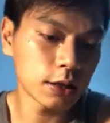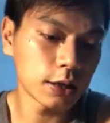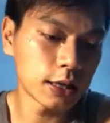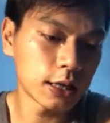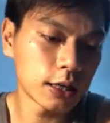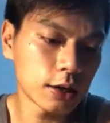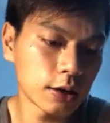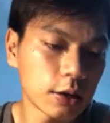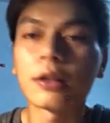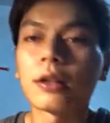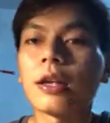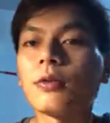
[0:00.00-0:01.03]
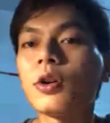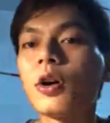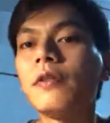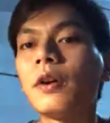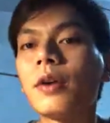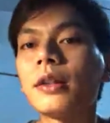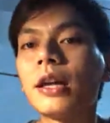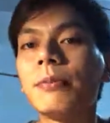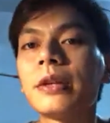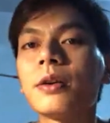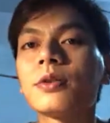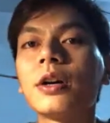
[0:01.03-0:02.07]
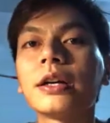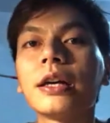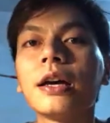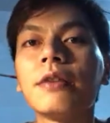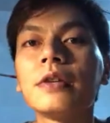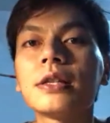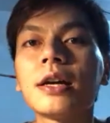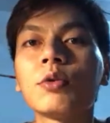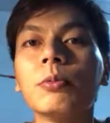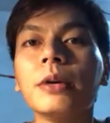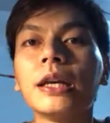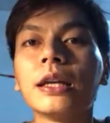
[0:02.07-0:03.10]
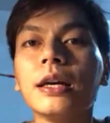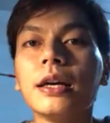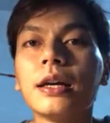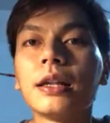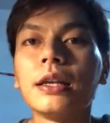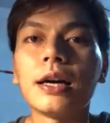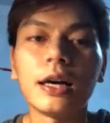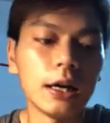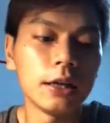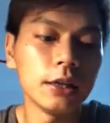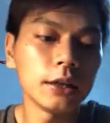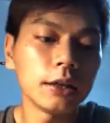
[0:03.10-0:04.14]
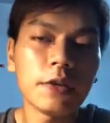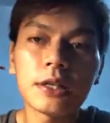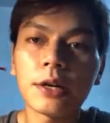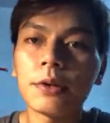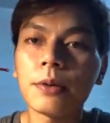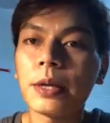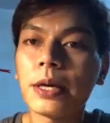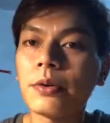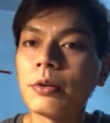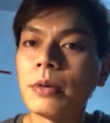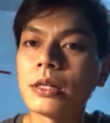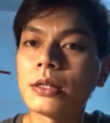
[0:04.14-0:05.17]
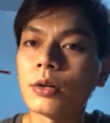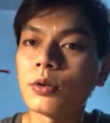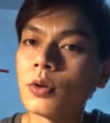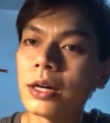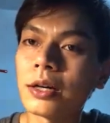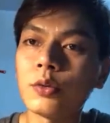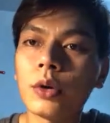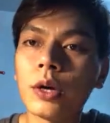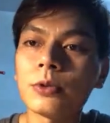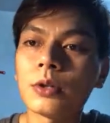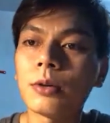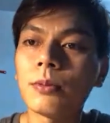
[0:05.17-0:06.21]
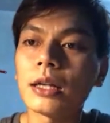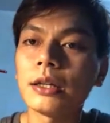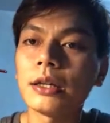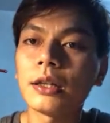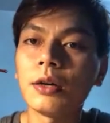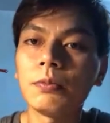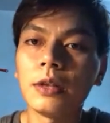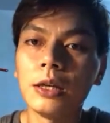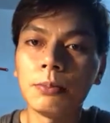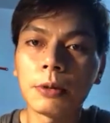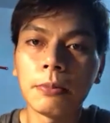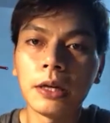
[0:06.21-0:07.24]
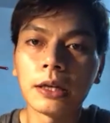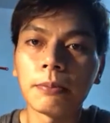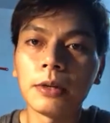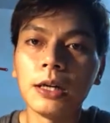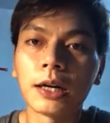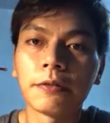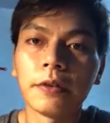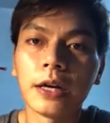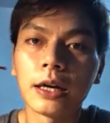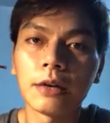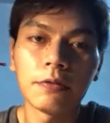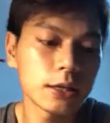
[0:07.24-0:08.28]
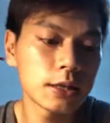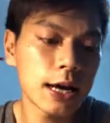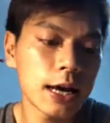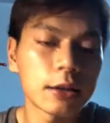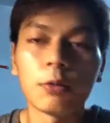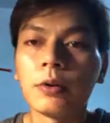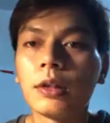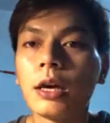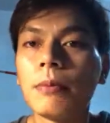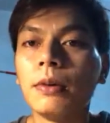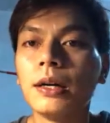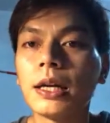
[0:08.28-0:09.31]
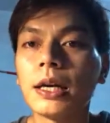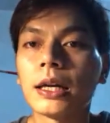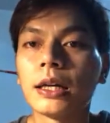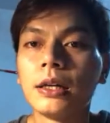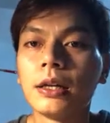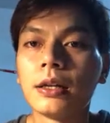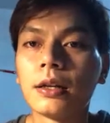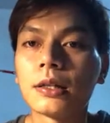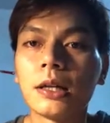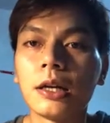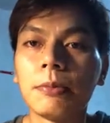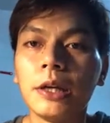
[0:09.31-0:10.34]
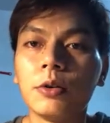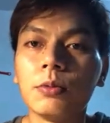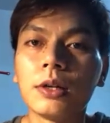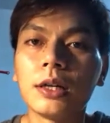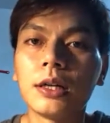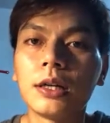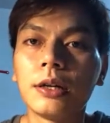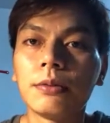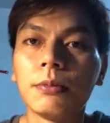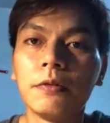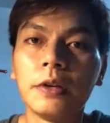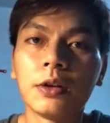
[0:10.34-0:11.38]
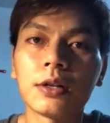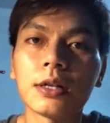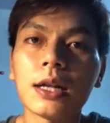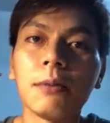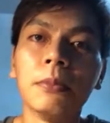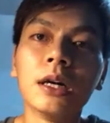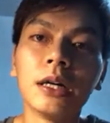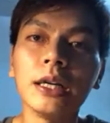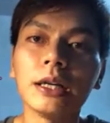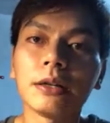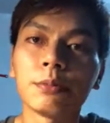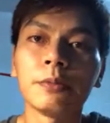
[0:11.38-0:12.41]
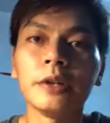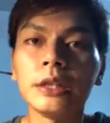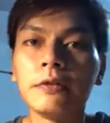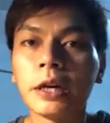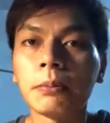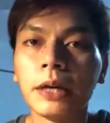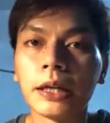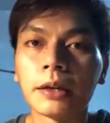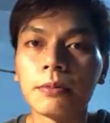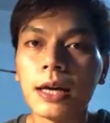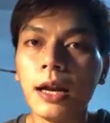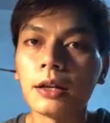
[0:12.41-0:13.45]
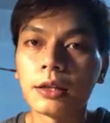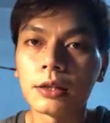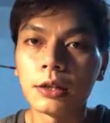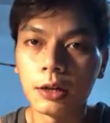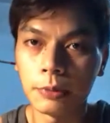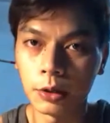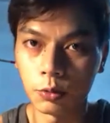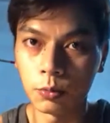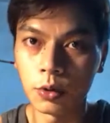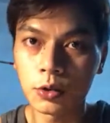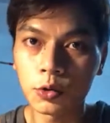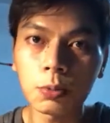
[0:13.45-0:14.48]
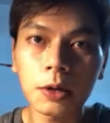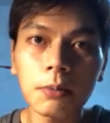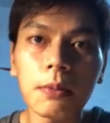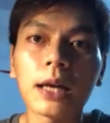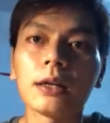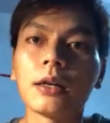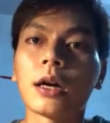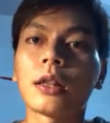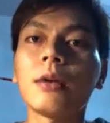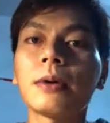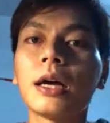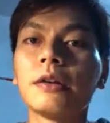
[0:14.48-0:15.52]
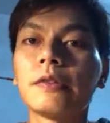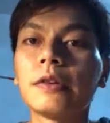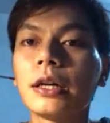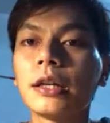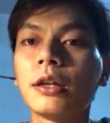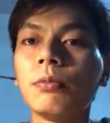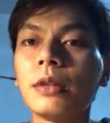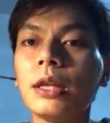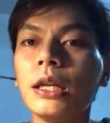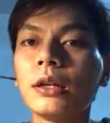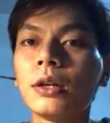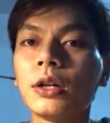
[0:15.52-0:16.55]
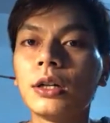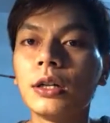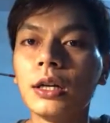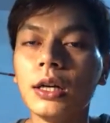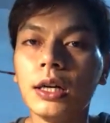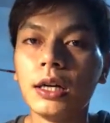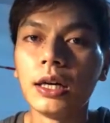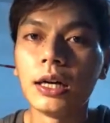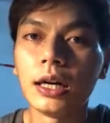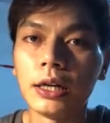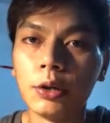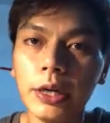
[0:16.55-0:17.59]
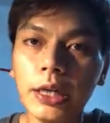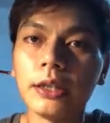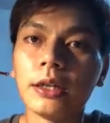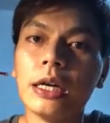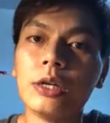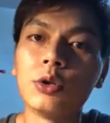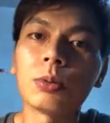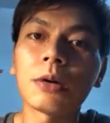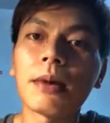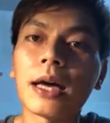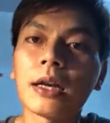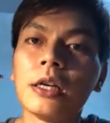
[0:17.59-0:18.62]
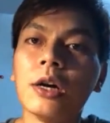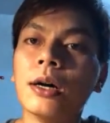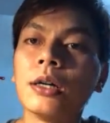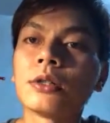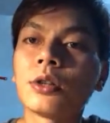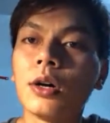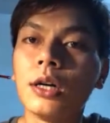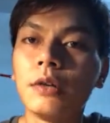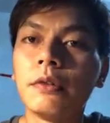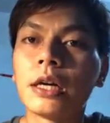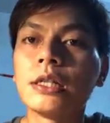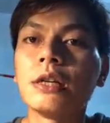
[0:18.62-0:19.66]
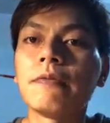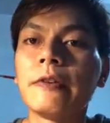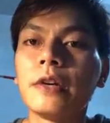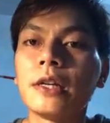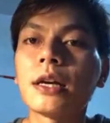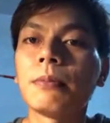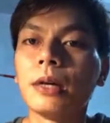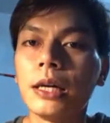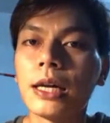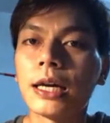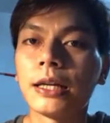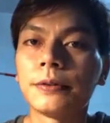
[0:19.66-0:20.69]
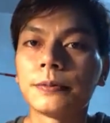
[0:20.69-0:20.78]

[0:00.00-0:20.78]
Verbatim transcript: uh, theo dõi và quan tâm theo dõi cái video của mình thì à, ở những cái video tiếp theo thì mình sẽ cố gắng cung cấp cho các bạn những cái thông tin mà mình nắm được về cái visa thuộc cư mới này thực sự là mình cũng uh, bởi vì nó rất là mới với người Việt mình thực ra là thực sự là mình cũng muốn giúp các bạn à, tiếp cận được với những cái thông tin nó à, hữu ích để giúp các bạn hiểu hơn rõ hơn về cái visa mới này.